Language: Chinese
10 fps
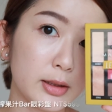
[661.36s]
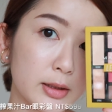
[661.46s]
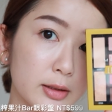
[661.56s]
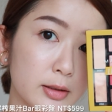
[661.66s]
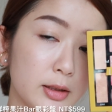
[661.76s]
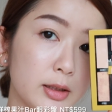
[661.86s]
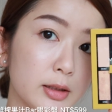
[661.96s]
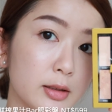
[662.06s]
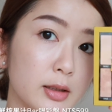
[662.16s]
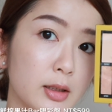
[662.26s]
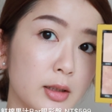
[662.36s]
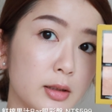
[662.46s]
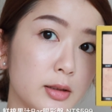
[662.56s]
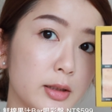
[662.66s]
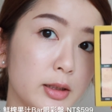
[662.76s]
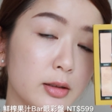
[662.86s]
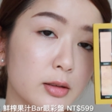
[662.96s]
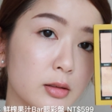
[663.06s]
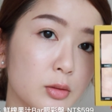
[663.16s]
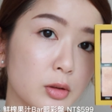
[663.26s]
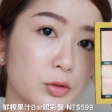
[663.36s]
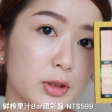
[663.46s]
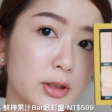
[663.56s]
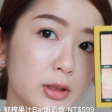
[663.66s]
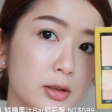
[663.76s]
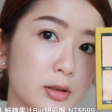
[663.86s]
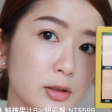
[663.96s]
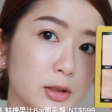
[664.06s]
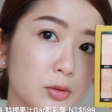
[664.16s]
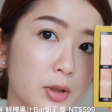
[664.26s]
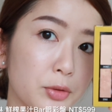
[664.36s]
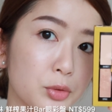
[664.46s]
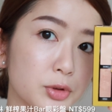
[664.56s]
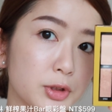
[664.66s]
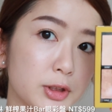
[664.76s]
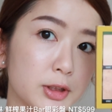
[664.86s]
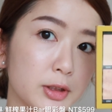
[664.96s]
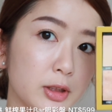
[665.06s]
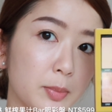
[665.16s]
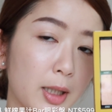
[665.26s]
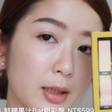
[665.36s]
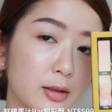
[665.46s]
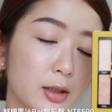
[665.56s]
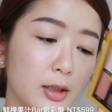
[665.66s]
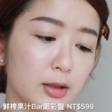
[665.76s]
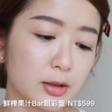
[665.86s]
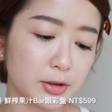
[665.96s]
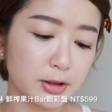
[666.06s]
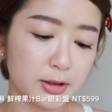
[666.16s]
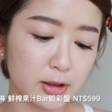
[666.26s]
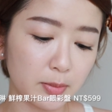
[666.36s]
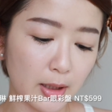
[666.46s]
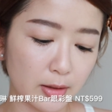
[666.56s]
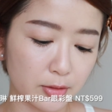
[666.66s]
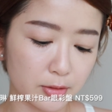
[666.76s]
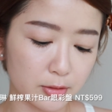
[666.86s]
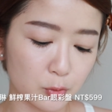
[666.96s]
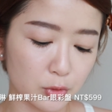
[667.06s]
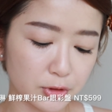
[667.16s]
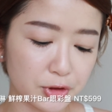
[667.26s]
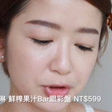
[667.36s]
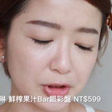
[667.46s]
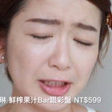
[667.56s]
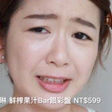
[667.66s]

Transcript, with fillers: 眼影。眼影呢，我最近很喜欢用的是这一盘。可是这一盘呢，我只，